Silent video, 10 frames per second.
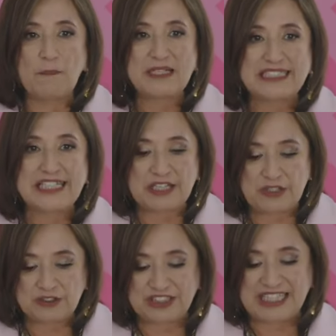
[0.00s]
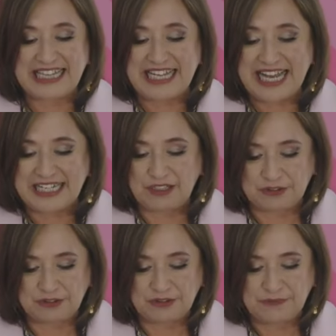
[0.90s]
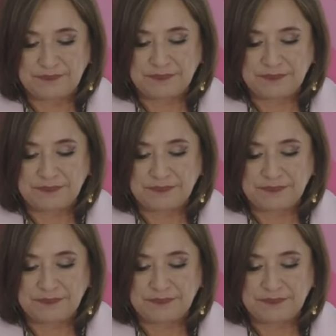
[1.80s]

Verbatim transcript: homicidios diarios.